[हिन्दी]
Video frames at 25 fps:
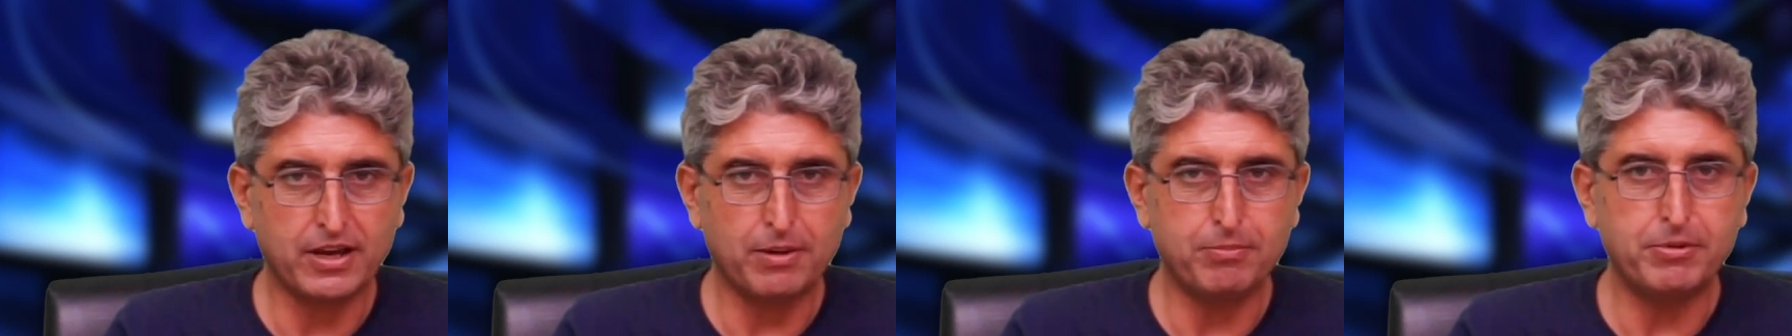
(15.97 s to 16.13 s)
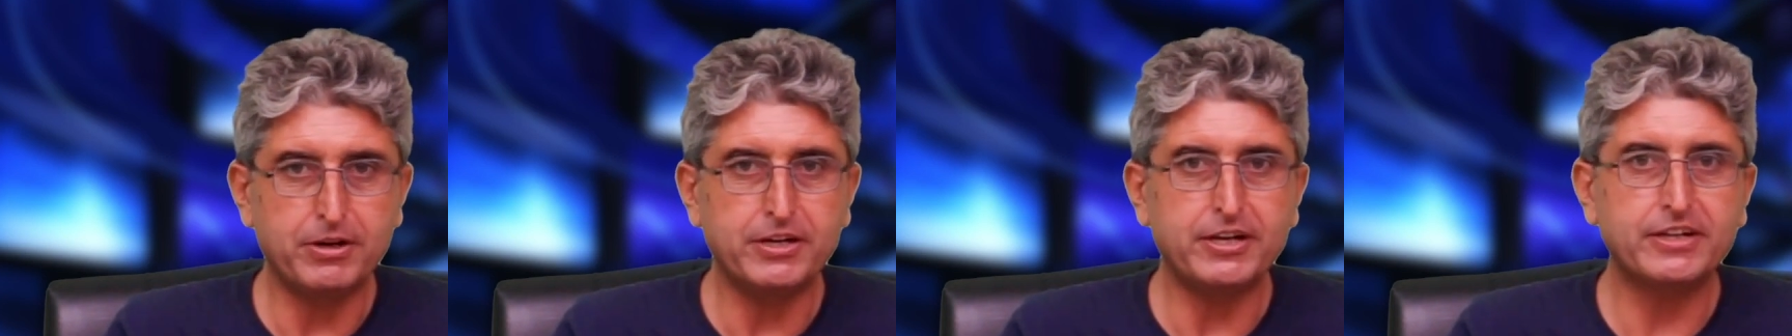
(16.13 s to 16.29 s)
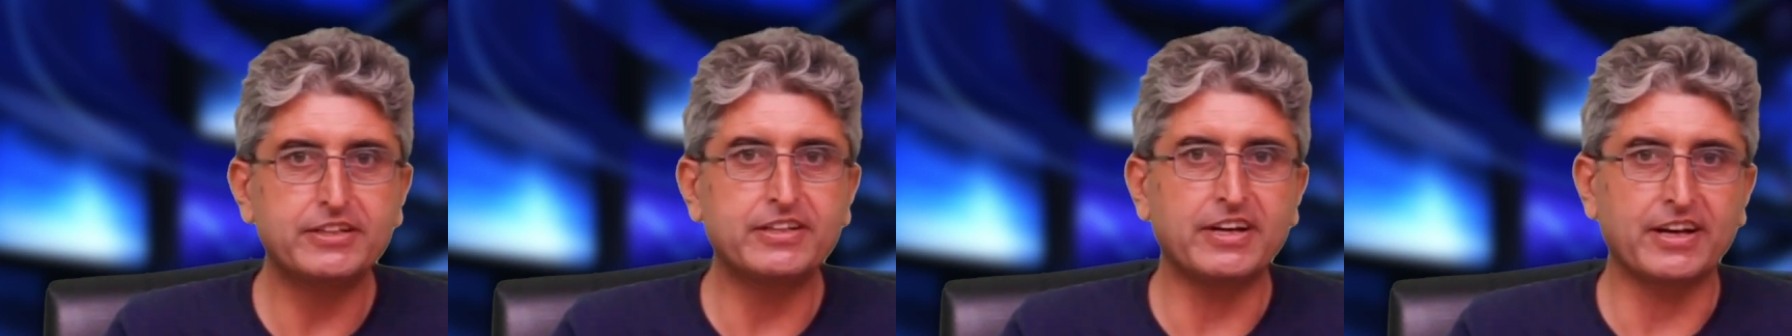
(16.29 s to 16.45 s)

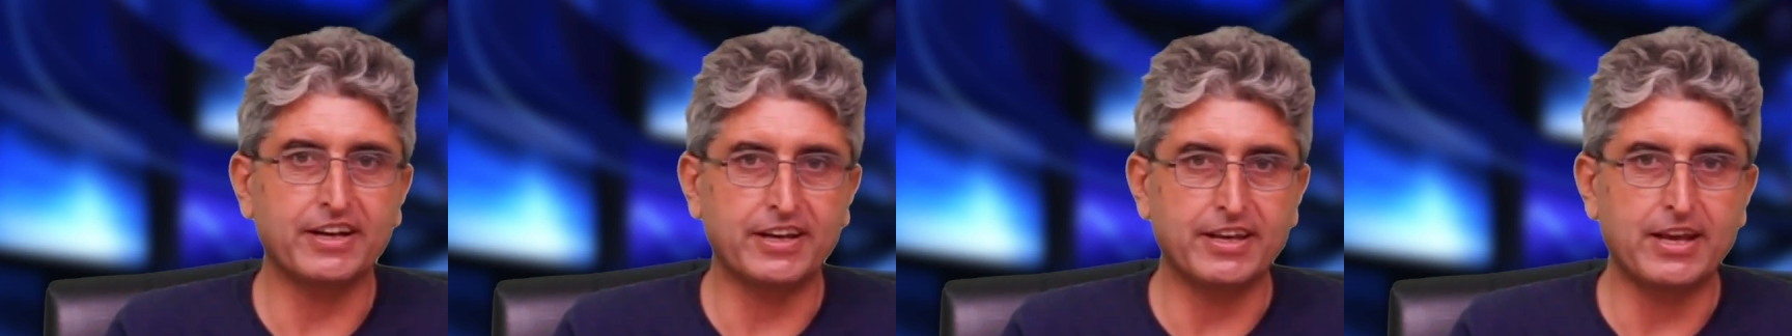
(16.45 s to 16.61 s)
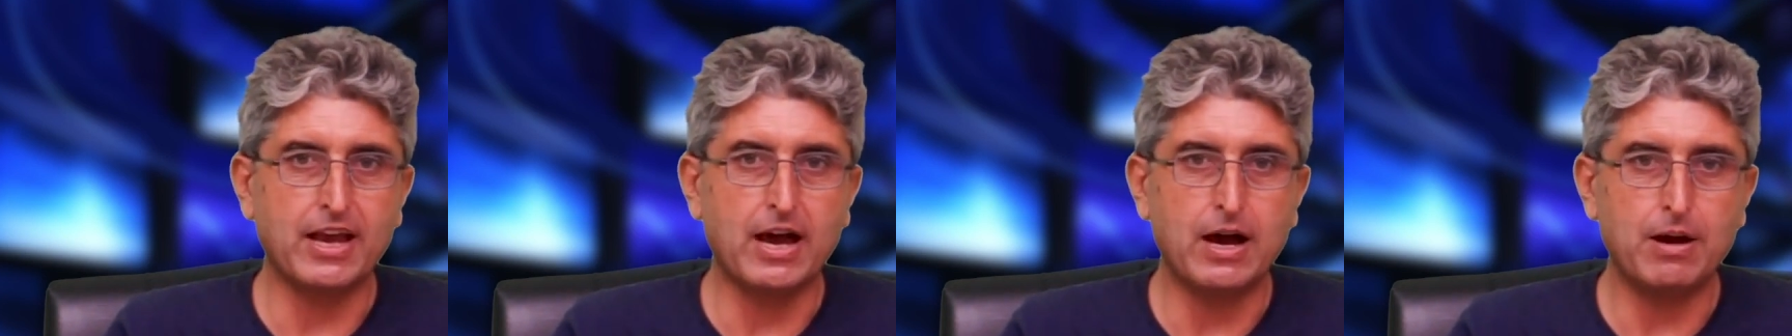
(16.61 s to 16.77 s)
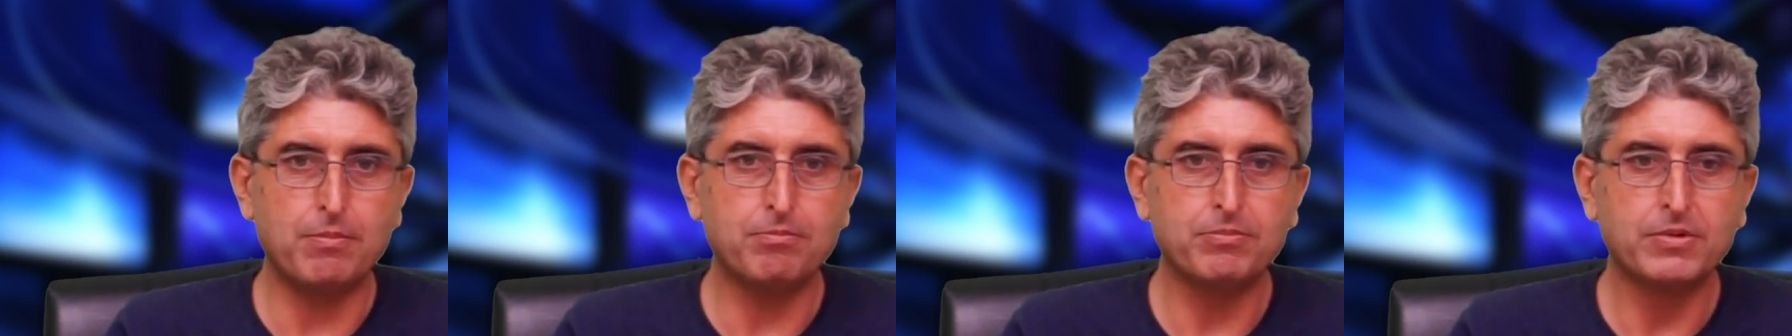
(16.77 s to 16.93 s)
कैबिनेट का
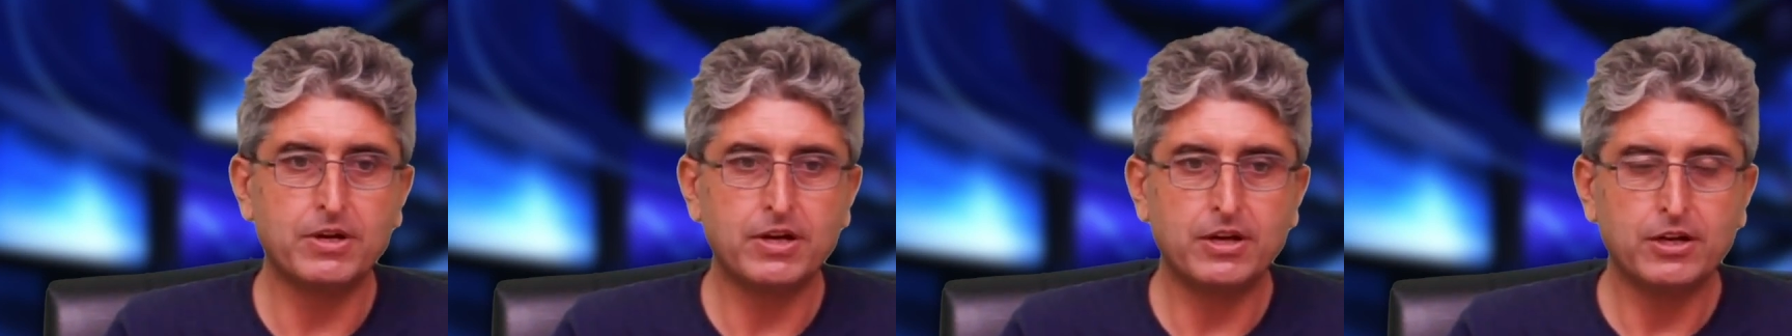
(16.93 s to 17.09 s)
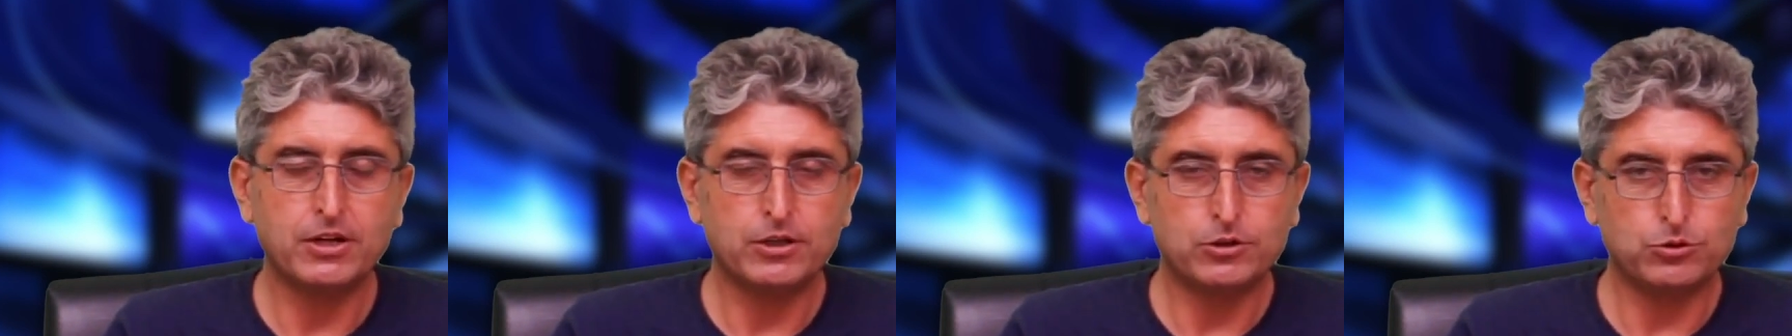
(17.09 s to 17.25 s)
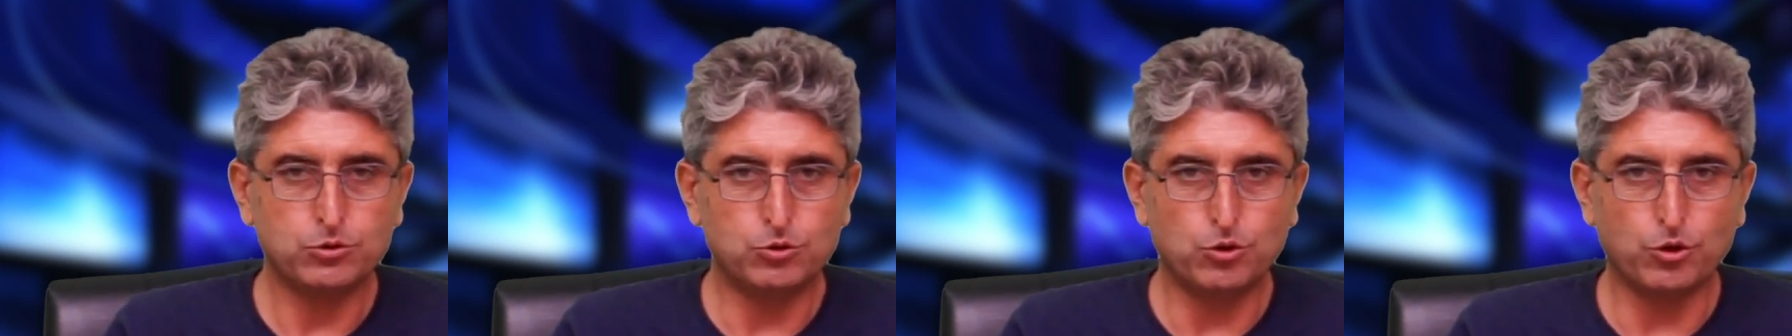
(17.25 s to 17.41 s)
क़्याम
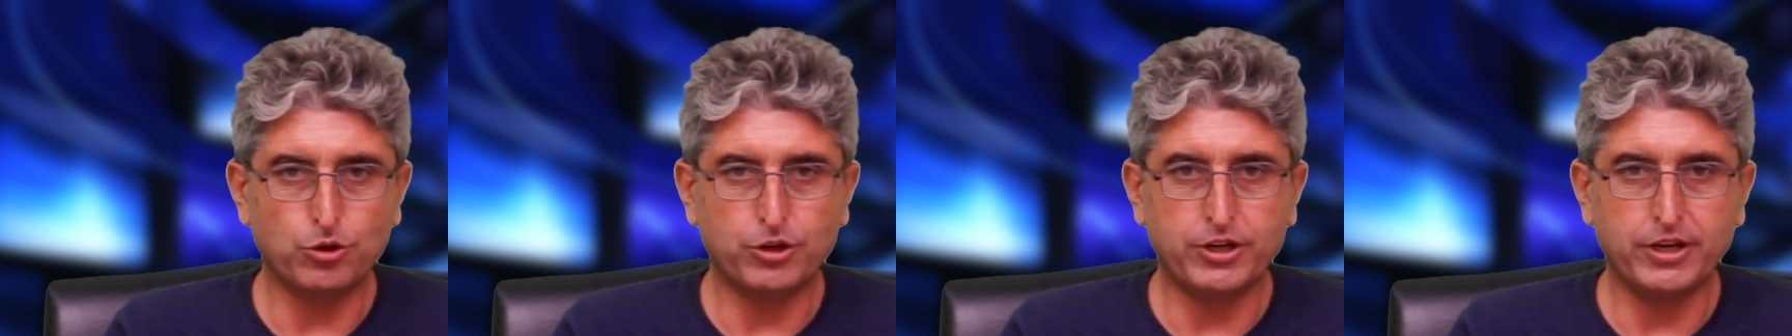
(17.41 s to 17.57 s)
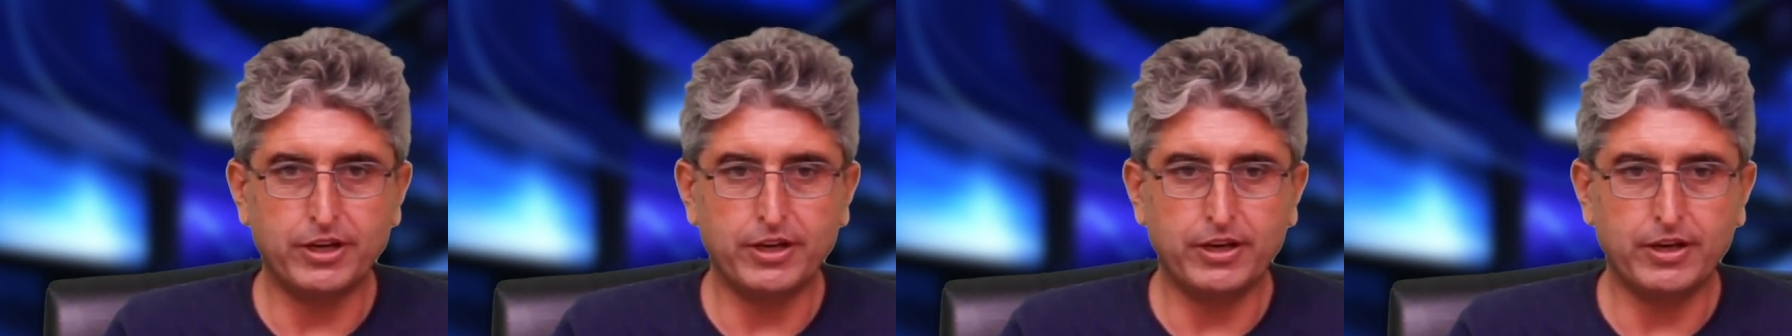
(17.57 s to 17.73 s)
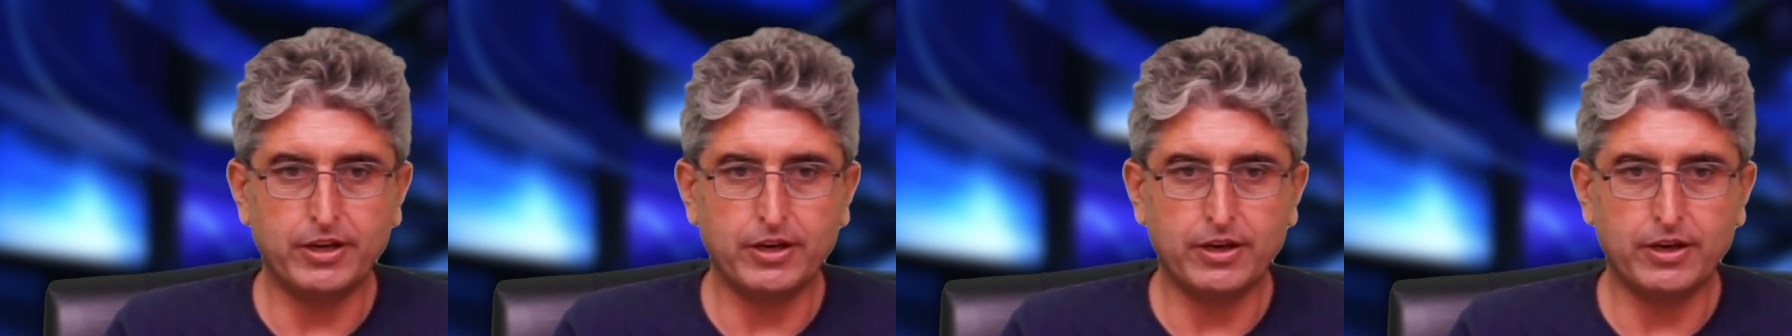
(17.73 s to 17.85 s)
जो कि